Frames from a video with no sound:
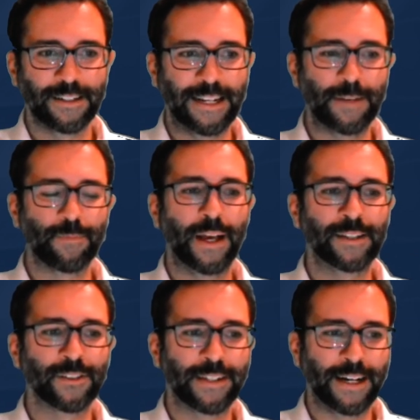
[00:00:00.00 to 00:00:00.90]
Nee,
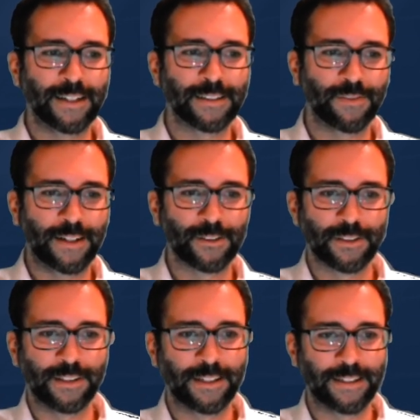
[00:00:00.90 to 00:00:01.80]
also da ist
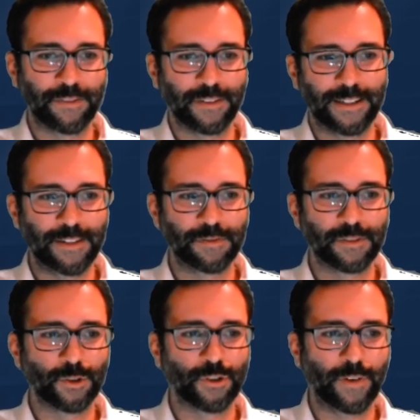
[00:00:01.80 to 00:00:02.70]
Weißrussland definitiv
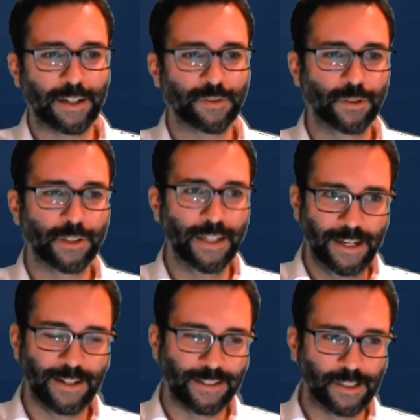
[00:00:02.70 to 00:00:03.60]
zu schwach für.
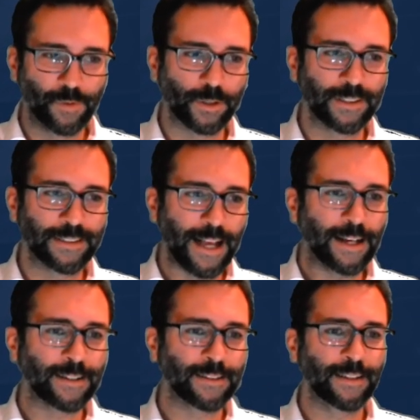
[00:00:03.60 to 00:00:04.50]
Die Quoten sagen es